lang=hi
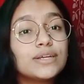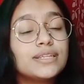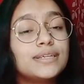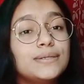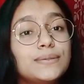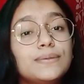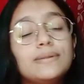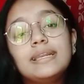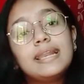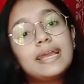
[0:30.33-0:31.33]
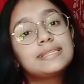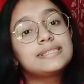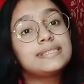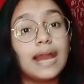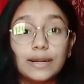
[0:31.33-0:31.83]
एनी फर्दर डू
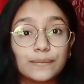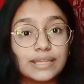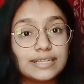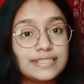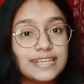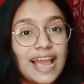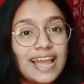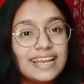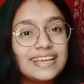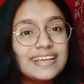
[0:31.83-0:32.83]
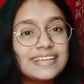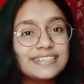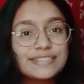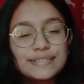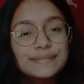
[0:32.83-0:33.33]
लेट्स स्टार्ट विद
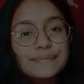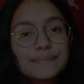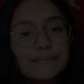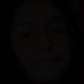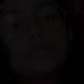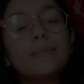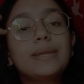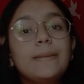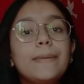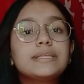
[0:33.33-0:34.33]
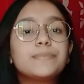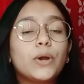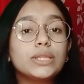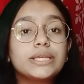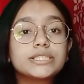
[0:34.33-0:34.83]
चैलेंज सो मेरे पास
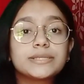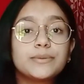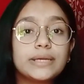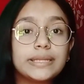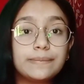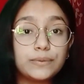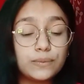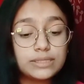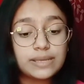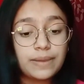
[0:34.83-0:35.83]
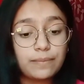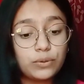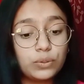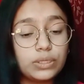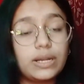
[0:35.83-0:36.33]
बहुत ही अजीबो गरीब टूल्स हैं मैं आप
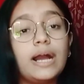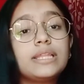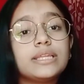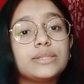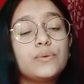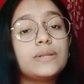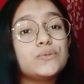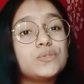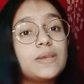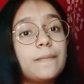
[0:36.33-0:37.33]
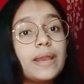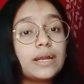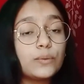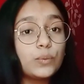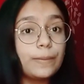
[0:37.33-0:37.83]
लोग को दिखा देती हूँ एंड उससे
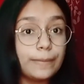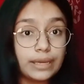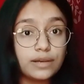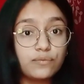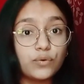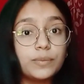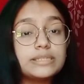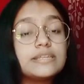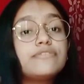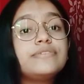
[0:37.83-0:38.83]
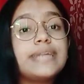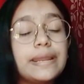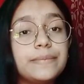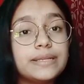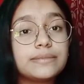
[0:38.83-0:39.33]
मैं करूँगी मेकअप सिर्फ
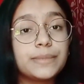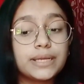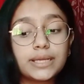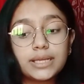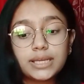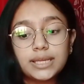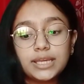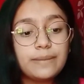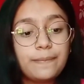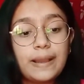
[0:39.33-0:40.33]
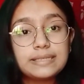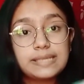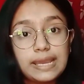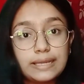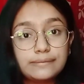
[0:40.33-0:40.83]
टेन मिनट्स में मेरे
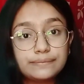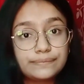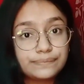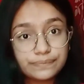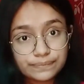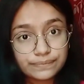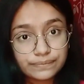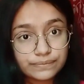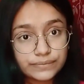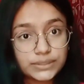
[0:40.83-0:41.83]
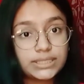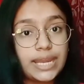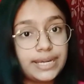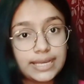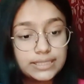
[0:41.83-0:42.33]
पास है
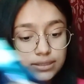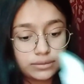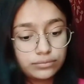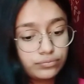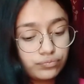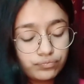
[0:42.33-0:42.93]
सैनिटाइजर